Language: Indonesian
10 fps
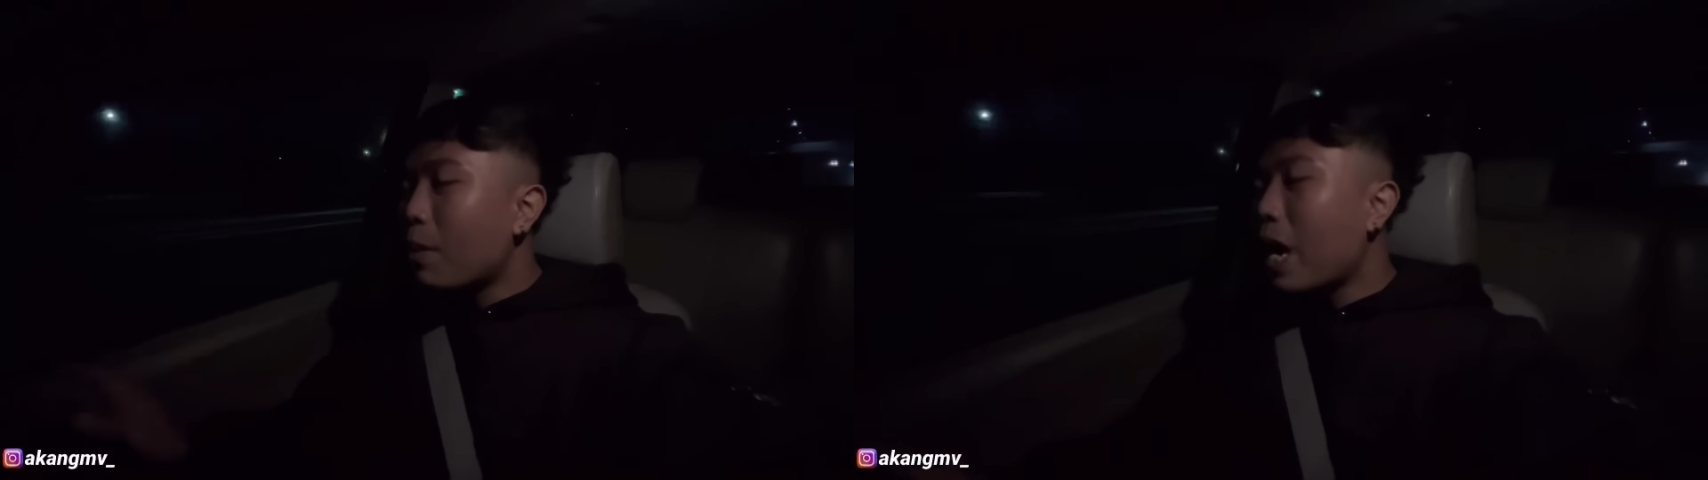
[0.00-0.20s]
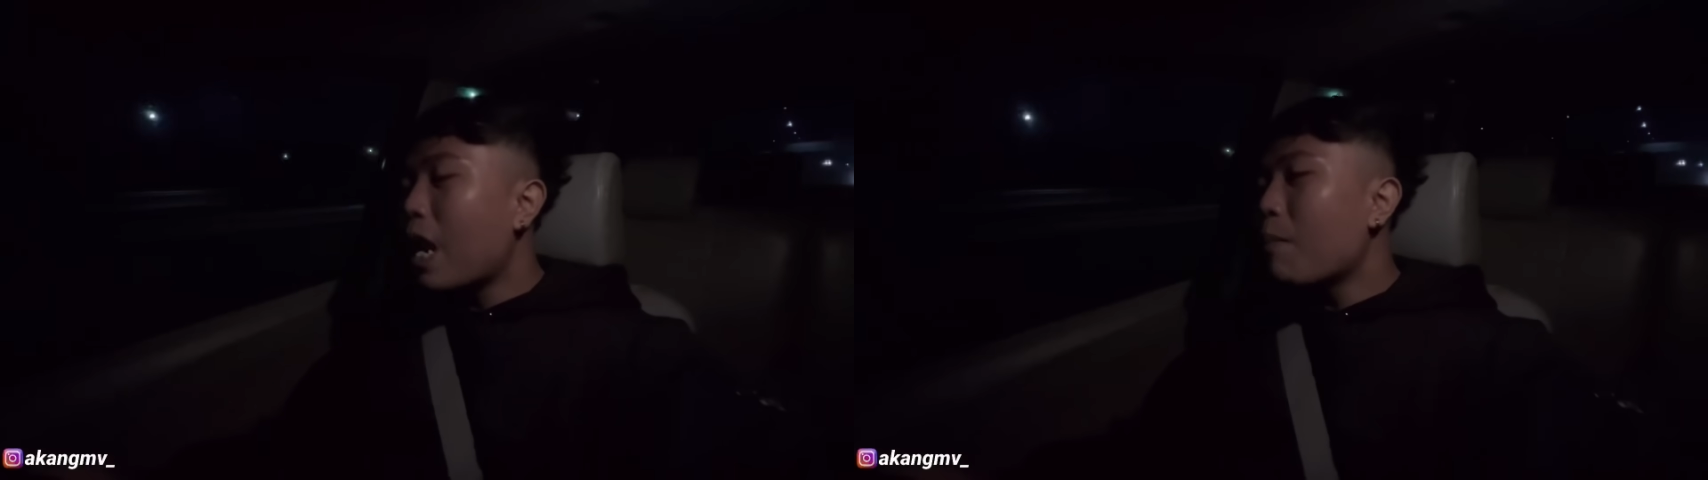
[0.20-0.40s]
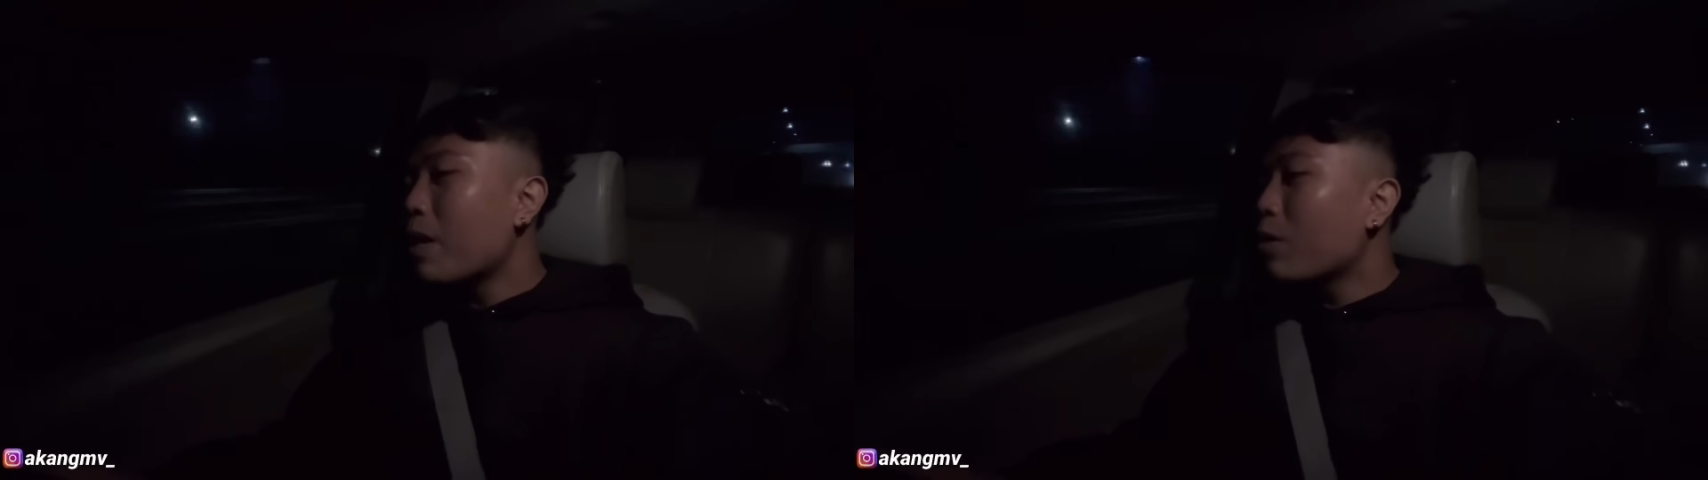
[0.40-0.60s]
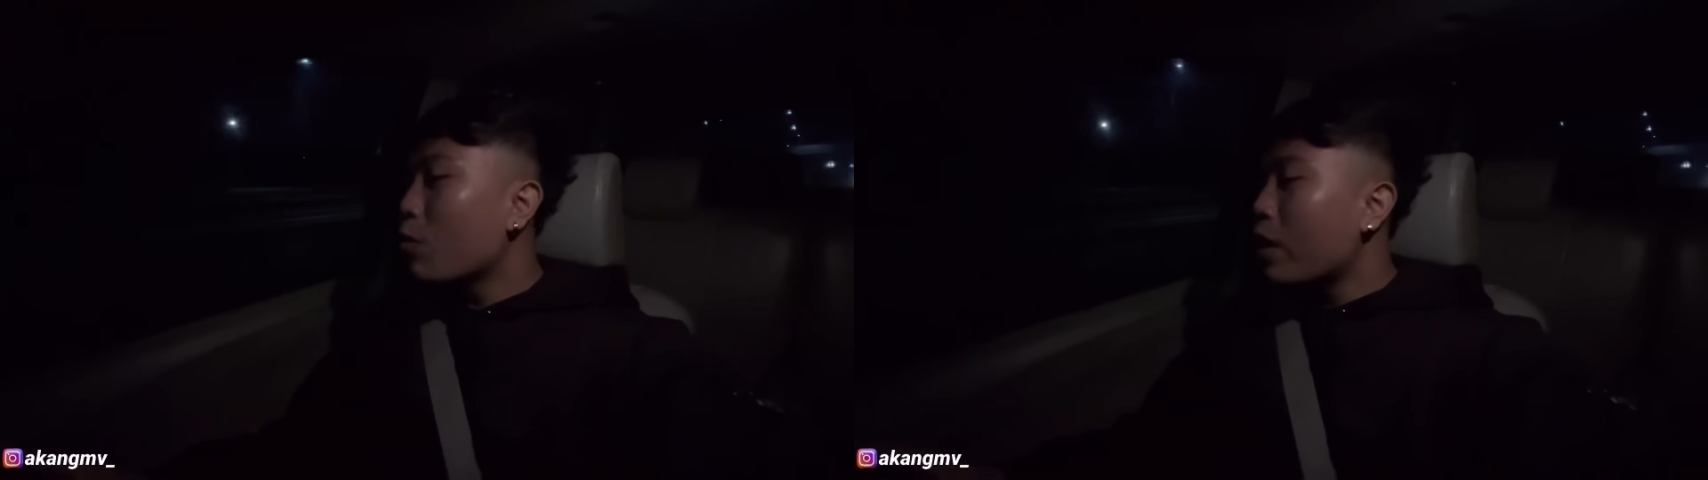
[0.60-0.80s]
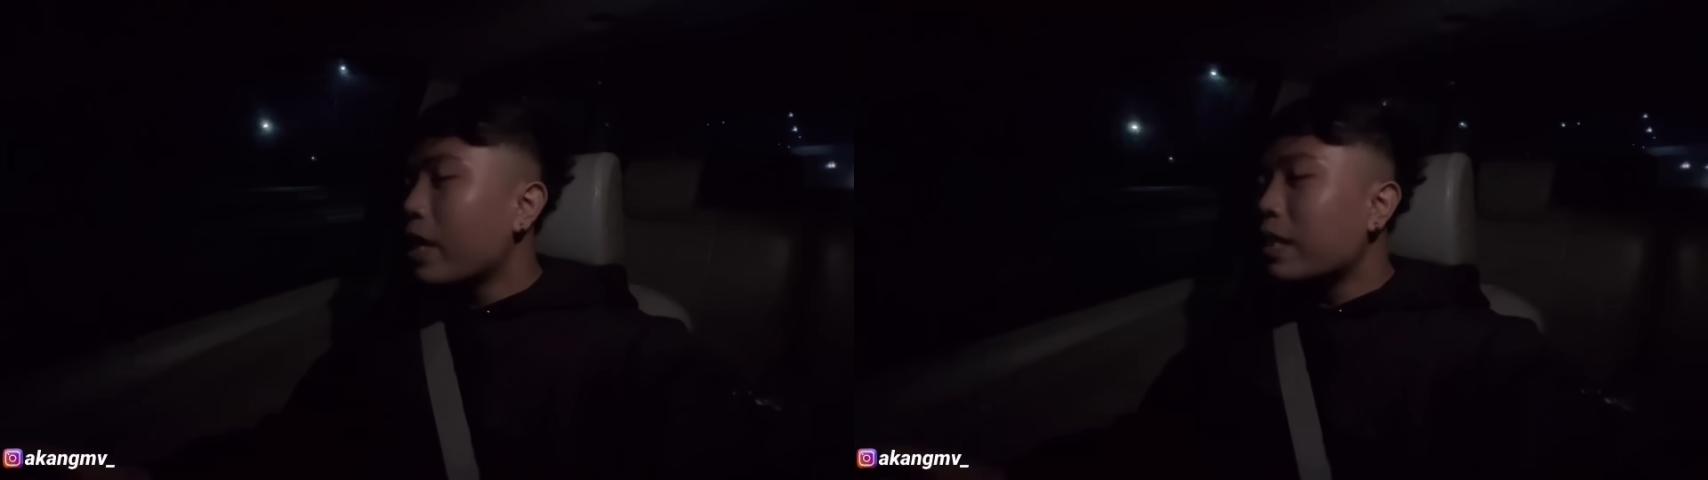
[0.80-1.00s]
pengalaman
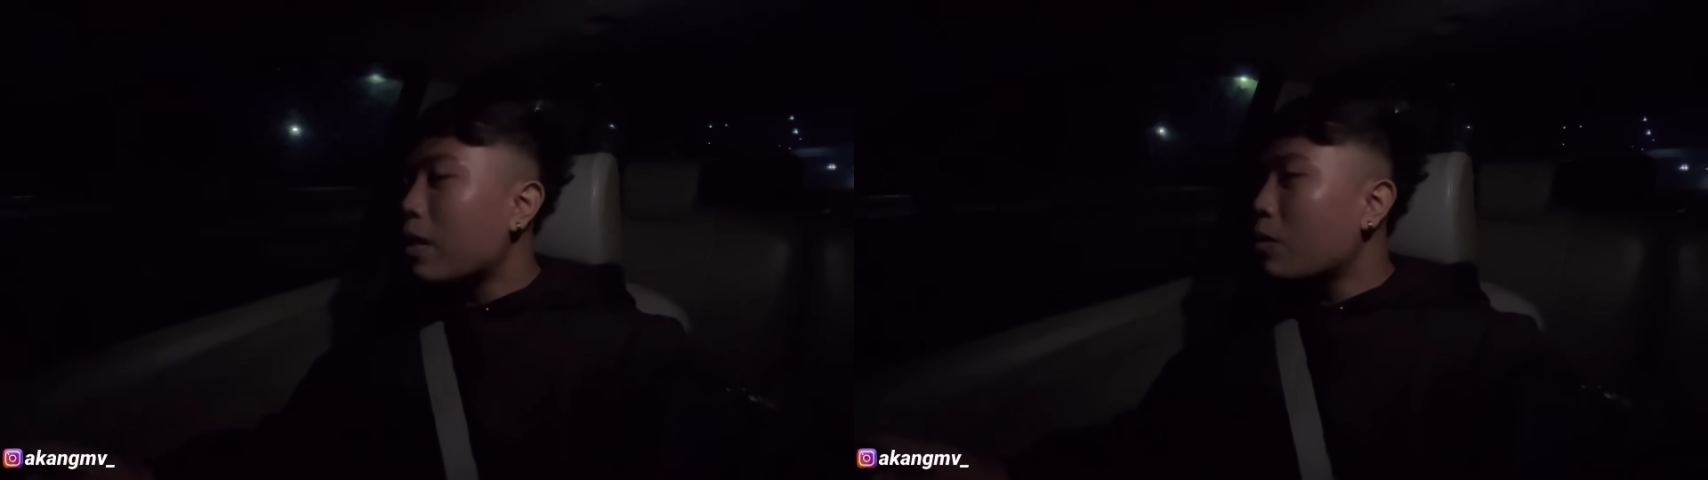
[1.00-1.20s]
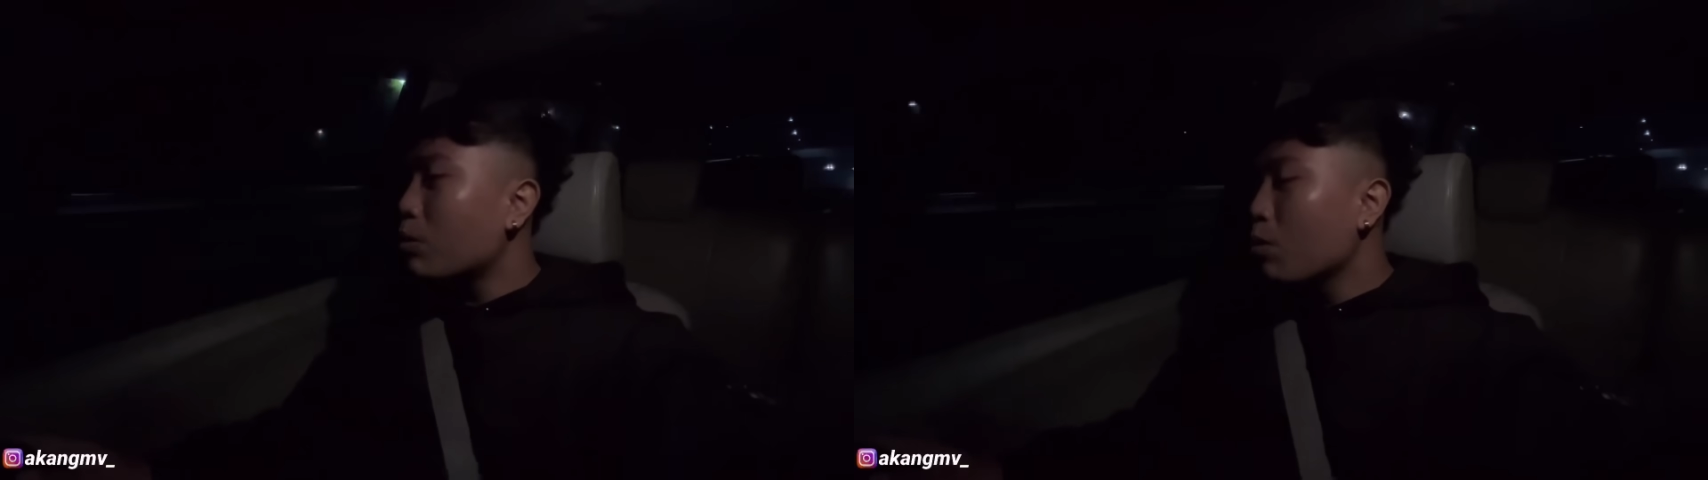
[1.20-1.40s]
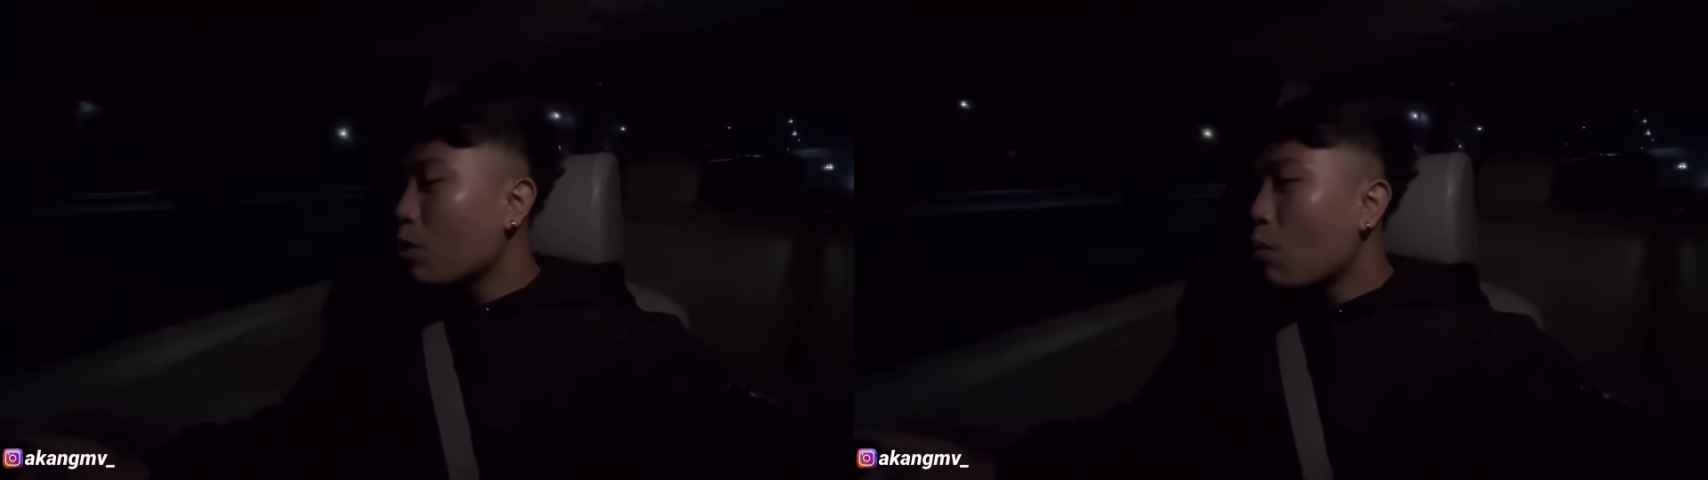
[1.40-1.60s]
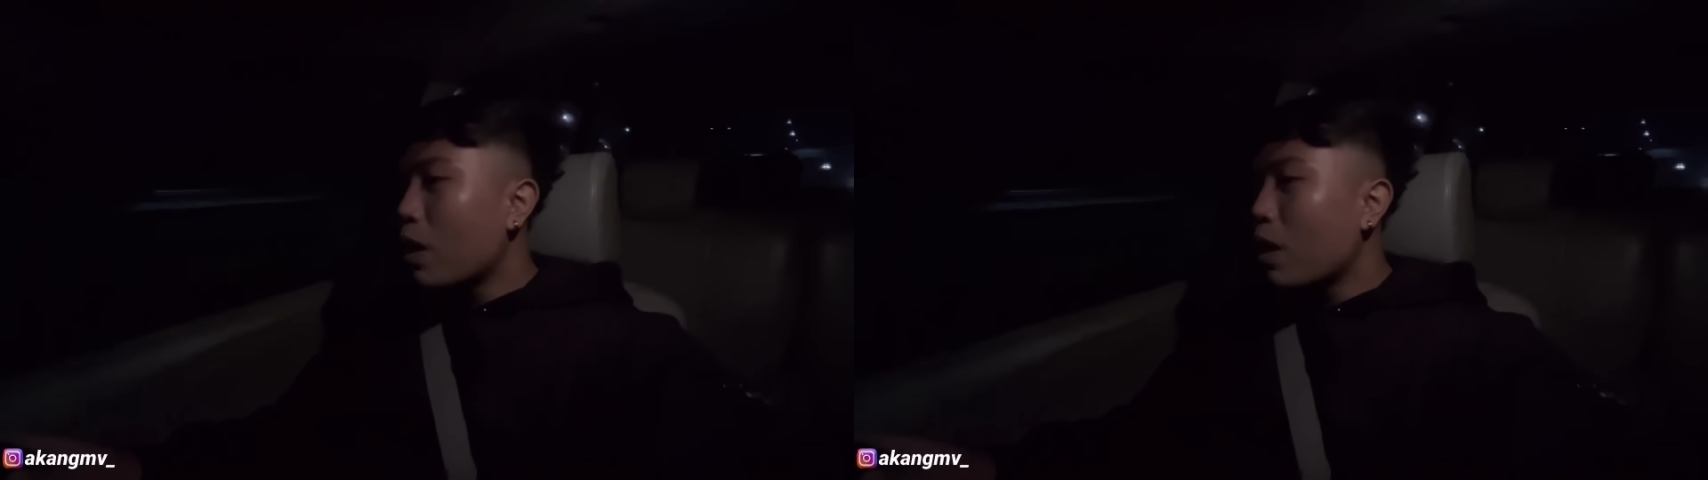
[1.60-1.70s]
gue yang sangat sungguh